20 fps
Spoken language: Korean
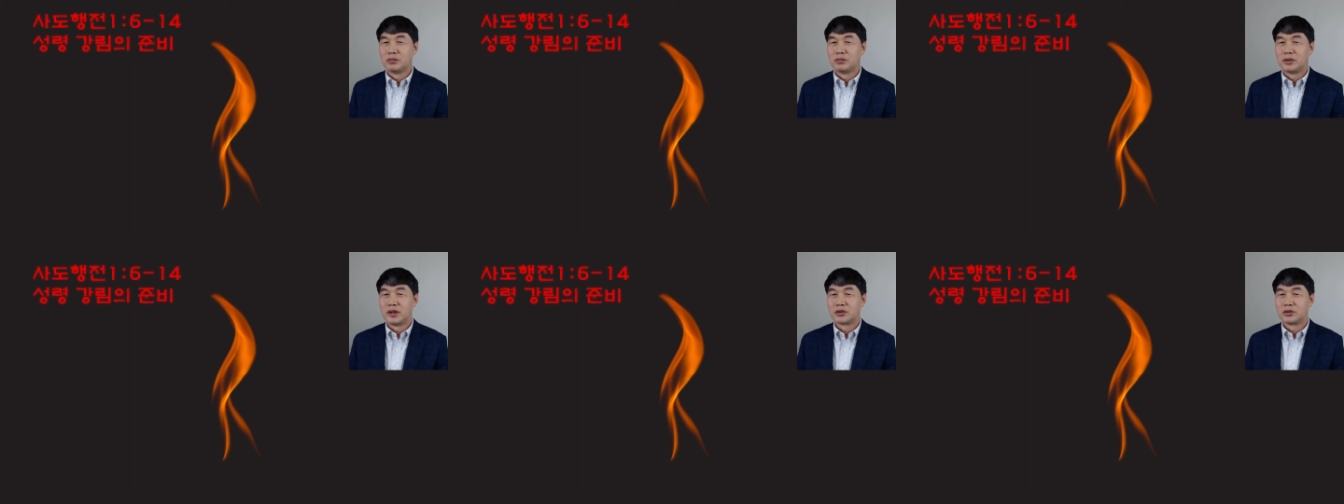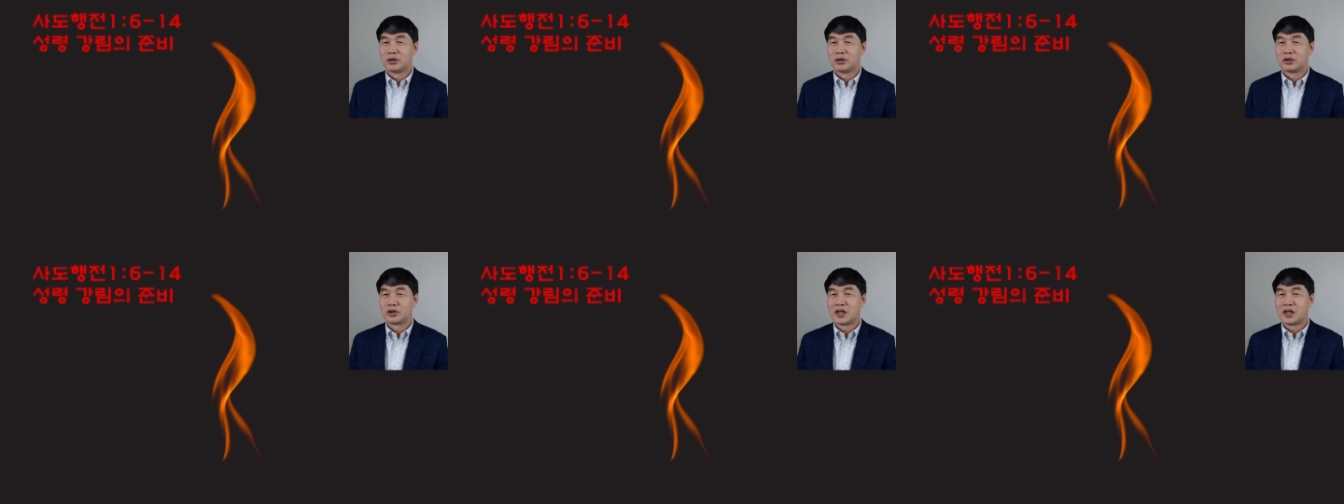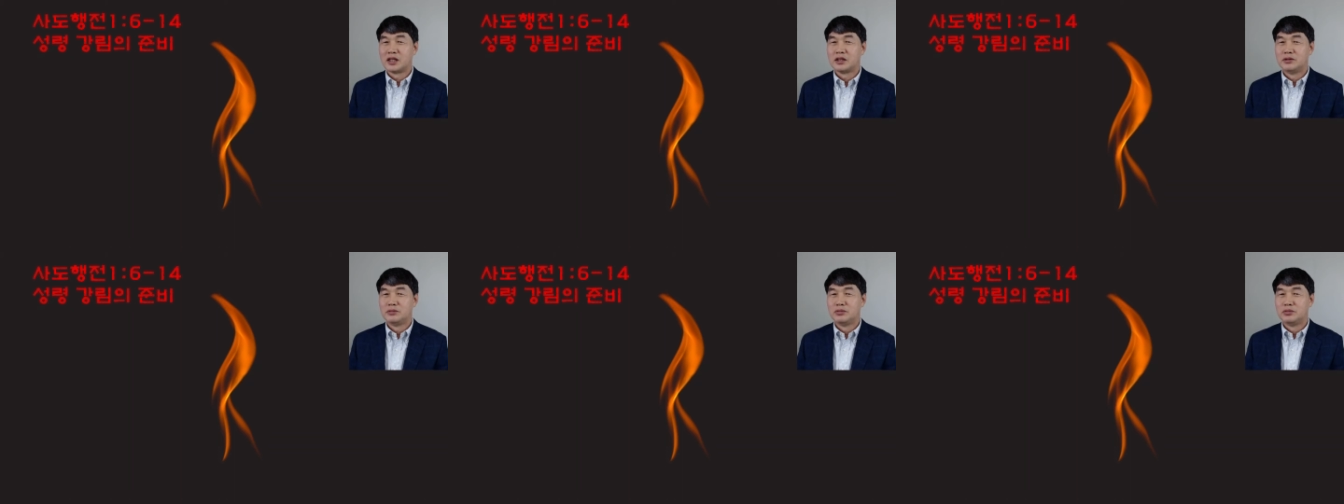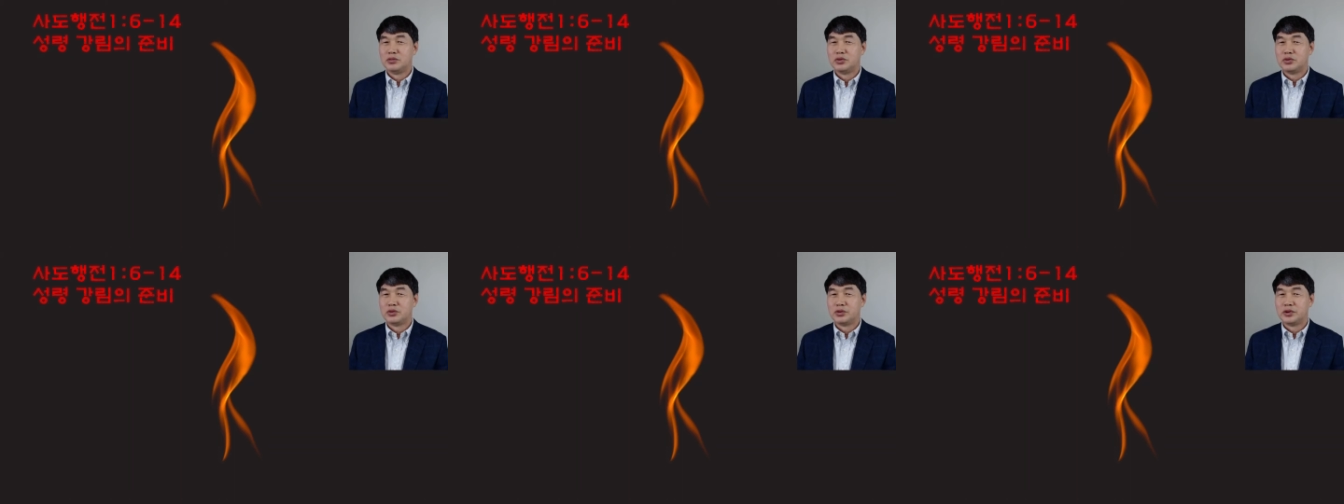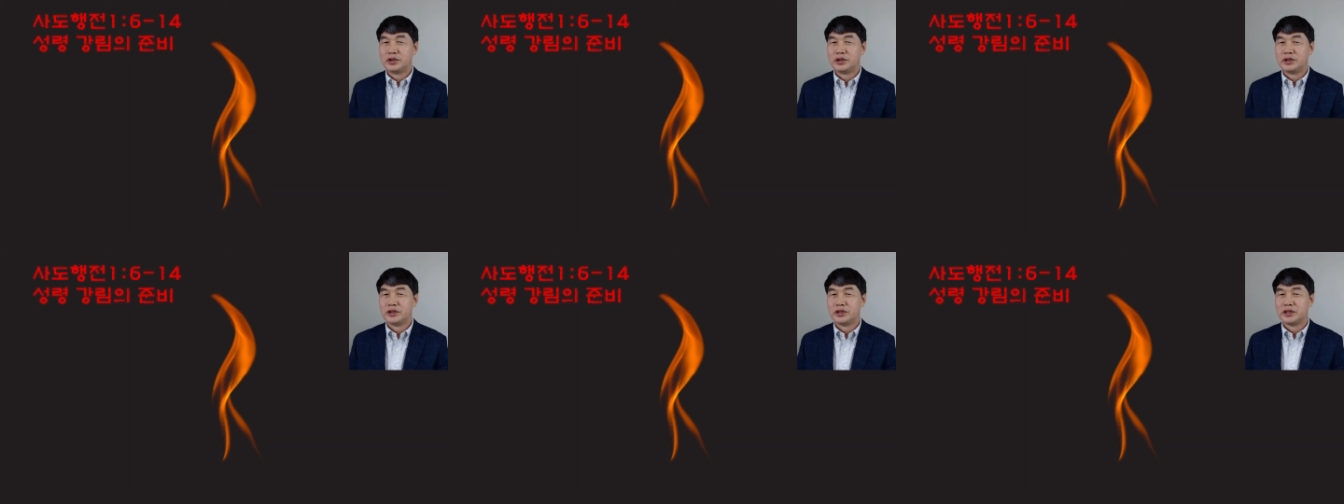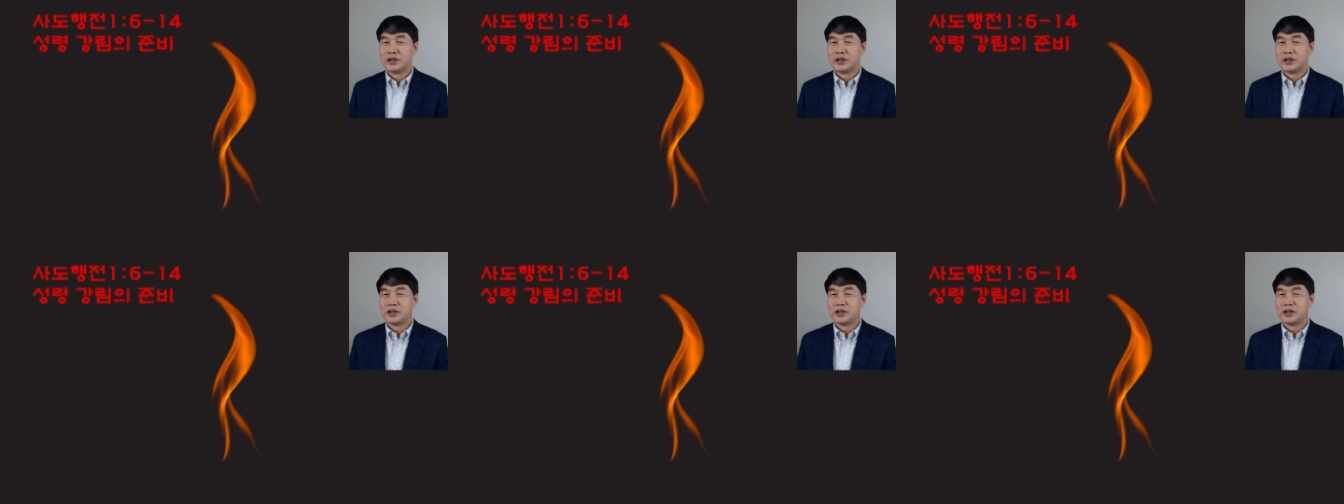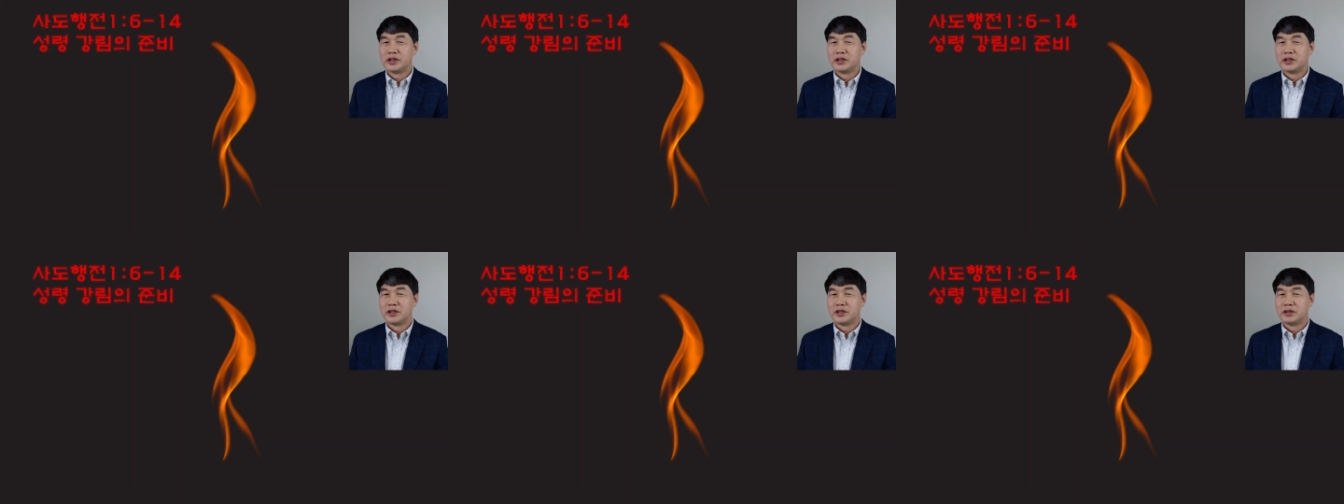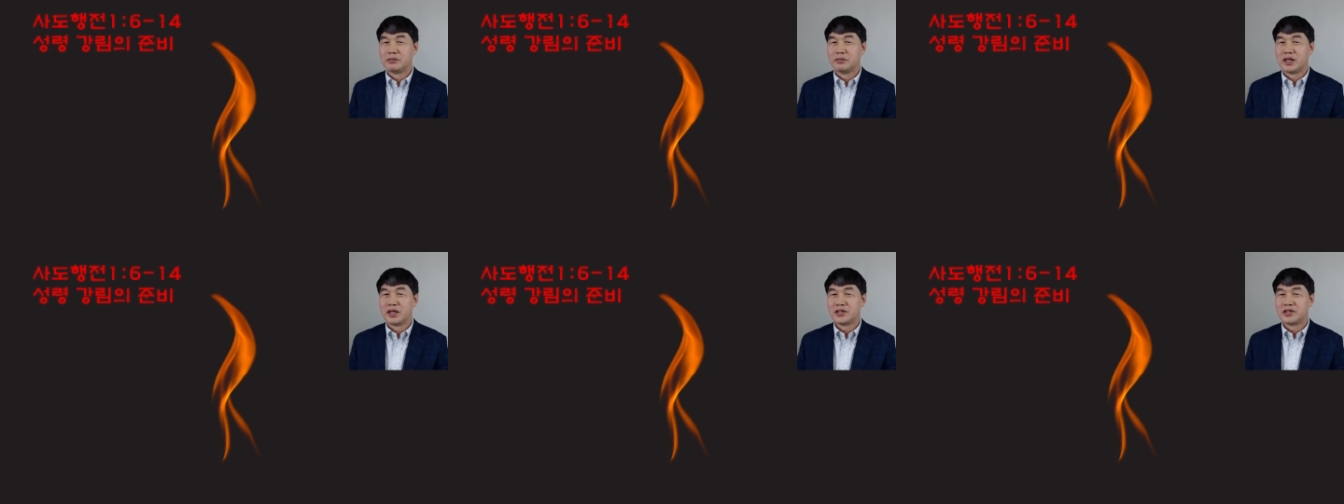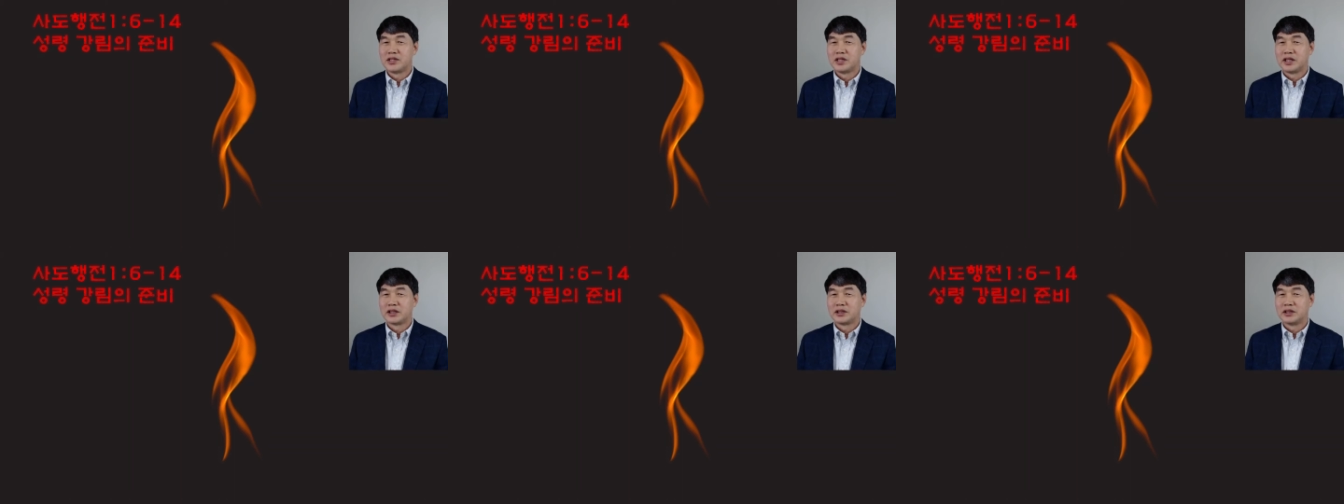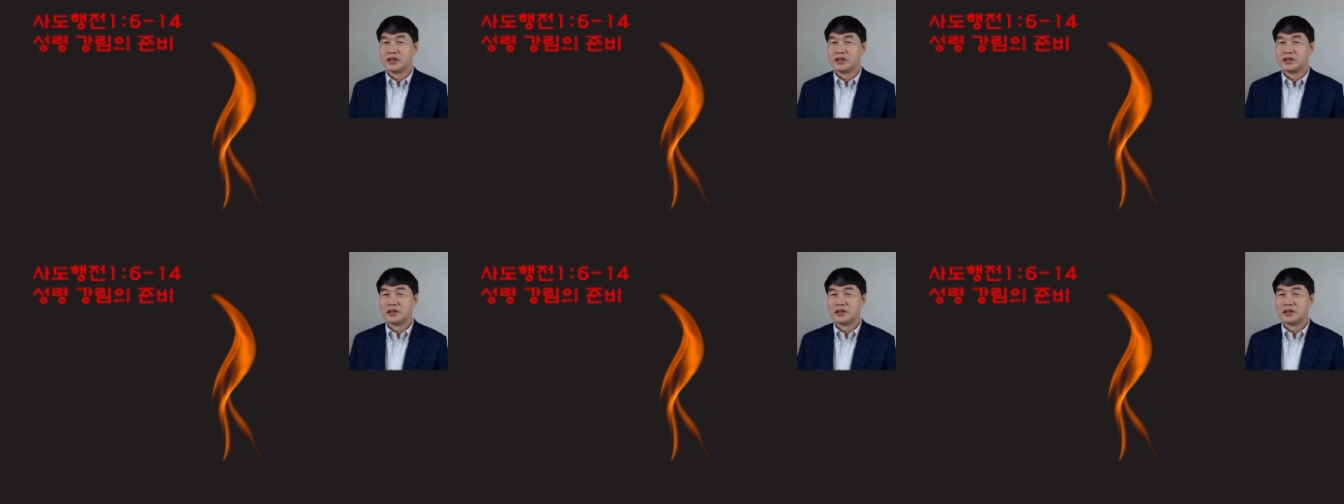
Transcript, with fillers: 바로 다음 주일에 맞이하게